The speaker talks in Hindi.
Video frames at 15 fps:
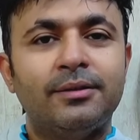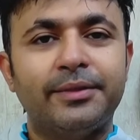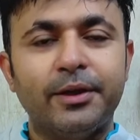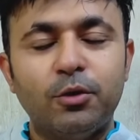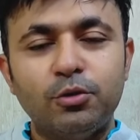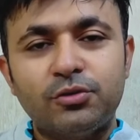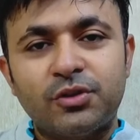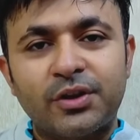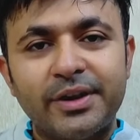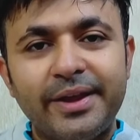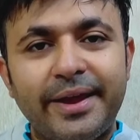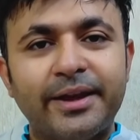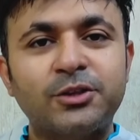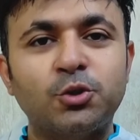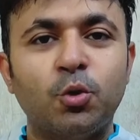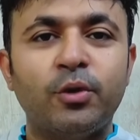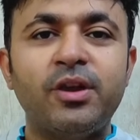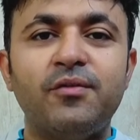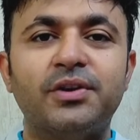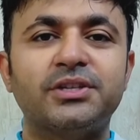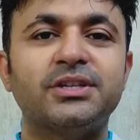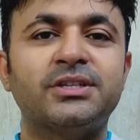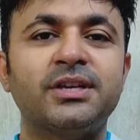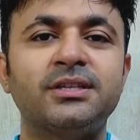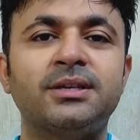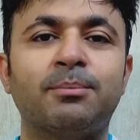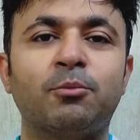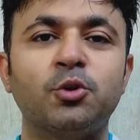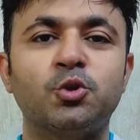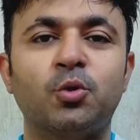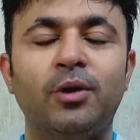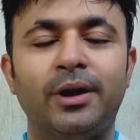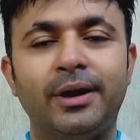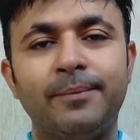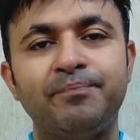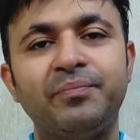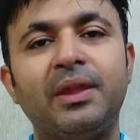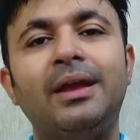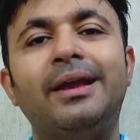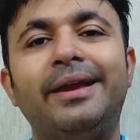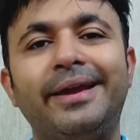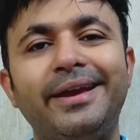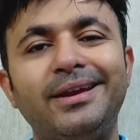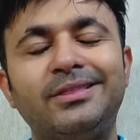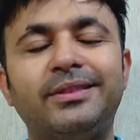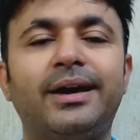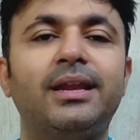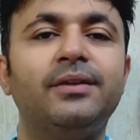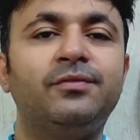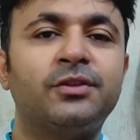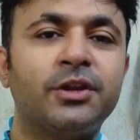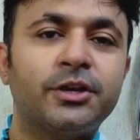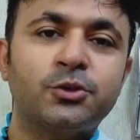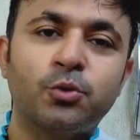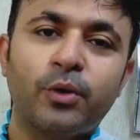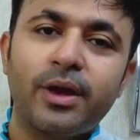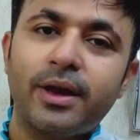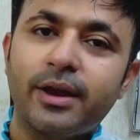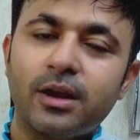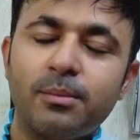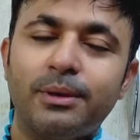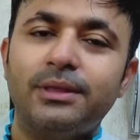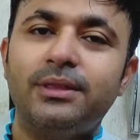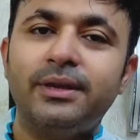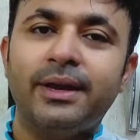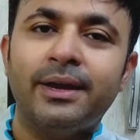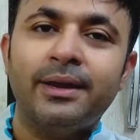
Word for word: देखो थ्री एक्सो की वजह से सब कुछ हुआ है एक तारीफ थ्री एक्सो की करनी बनती